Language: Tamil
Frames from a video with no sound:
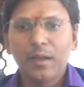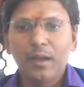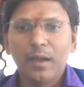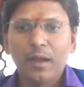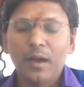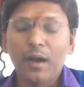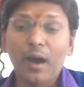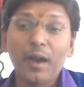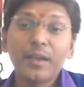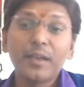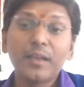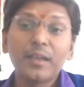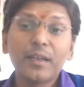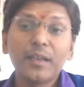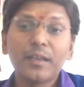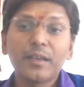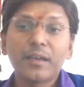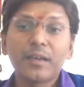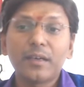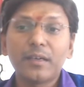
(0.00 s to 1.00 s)

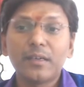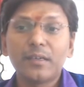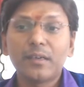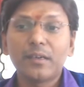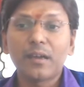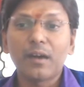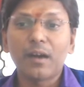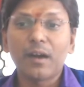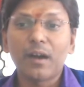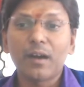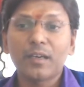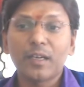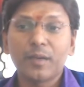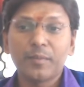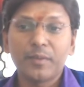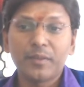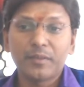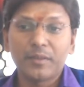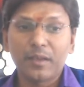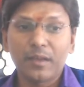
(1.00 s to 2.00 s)
ஆங்கிலேயர்கள்
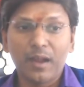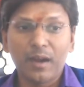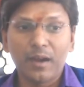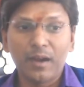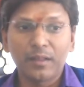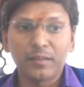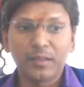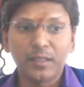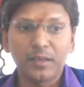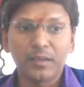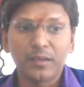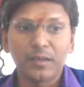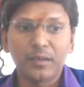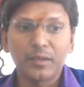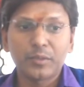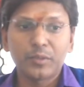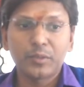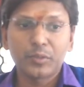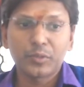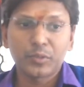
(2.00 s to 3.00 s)
ஆக்கிரமித்த காலத்தில்
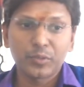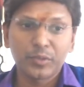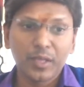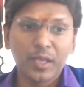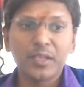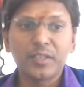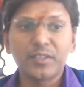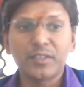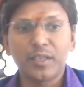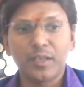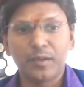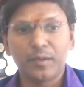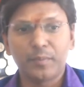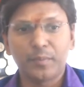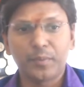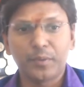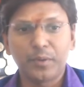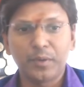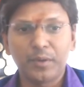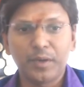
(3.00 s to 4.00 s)
சுதேச
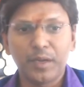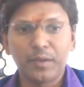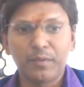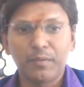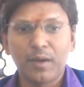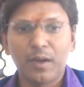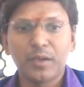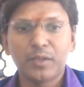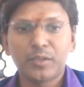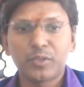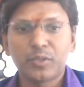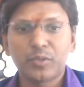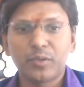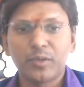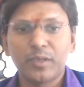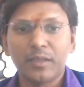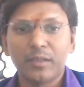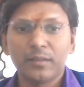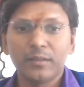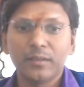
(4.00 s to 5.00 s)
பொருட்களை வாங்கச் சொல்லி
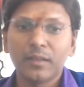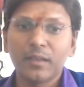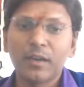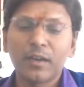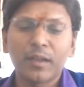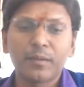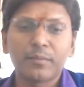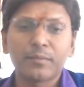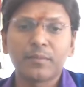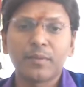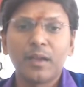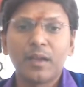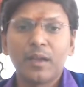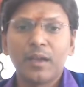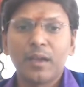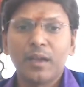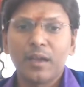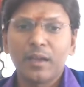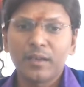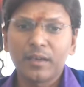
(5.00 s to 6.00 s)
இந்தியரிடம்
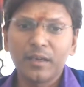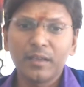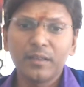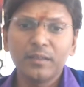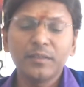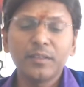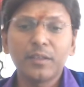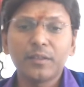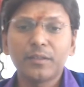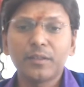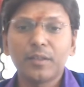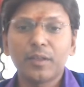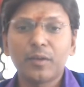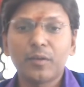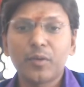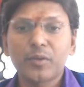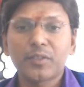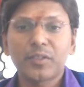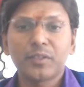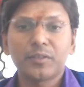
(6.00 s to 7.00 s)
எழுந்திருந்த
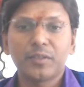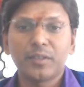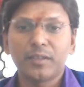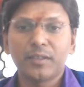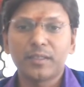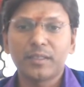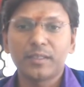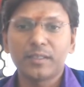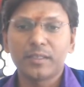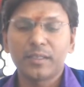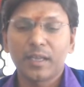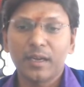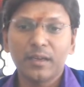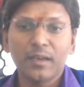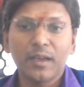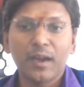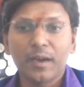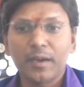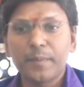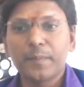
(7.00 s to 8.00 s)
கோஷத்திற்கு என்ன
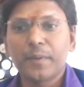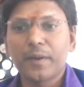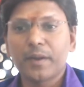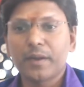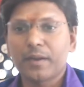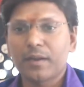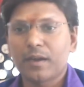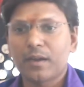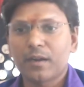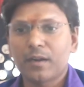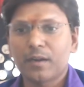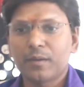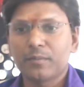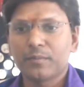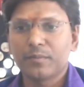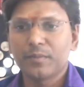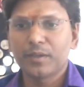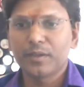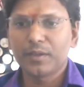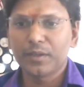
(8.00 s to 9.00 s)
அடிப்படை காரணம்
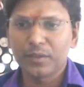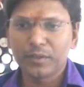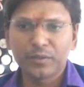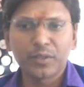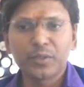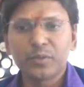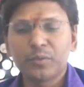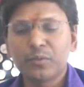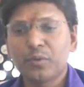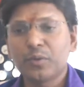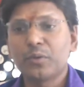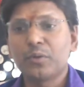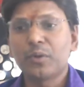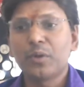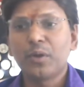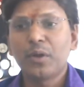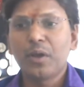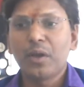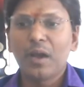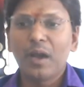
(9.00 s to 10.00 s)
இருந்ததுவோ
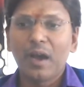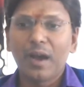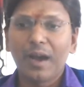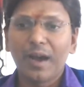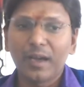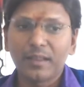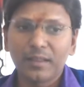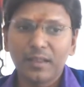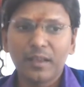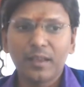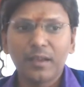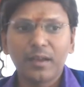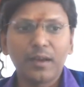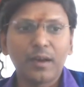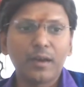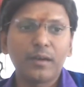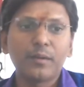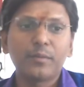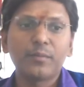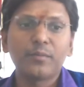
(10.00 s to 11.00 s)
அதே
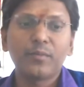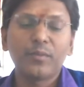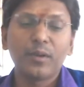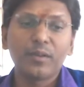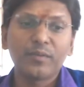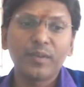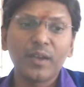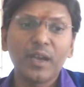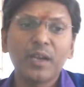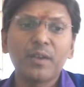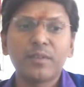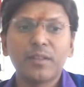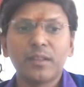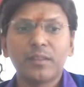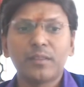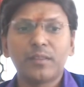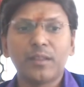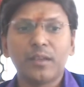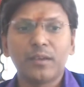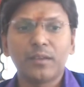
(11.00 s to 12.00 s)
காரணம் வேறு
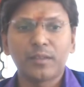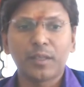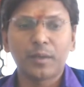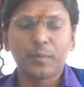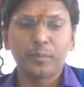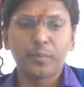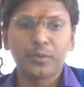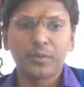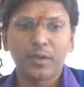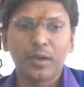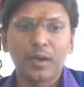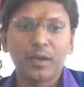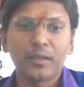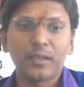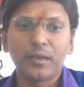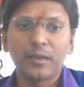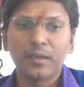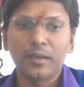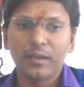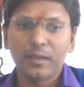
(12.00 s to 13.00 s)
விதத்தில் தற்போது
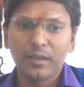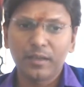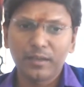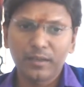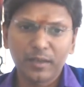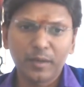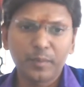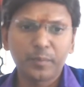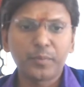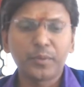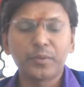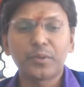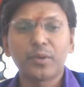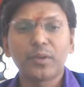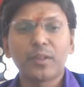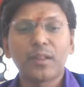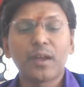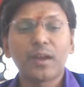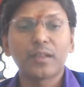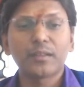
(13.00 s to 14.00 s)
நாட்டில்
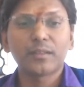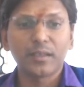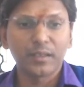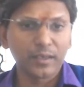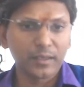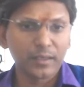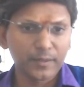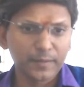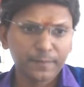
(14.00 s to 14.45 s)
ஏற்பட்டுள்ளதாக தெரிகிறது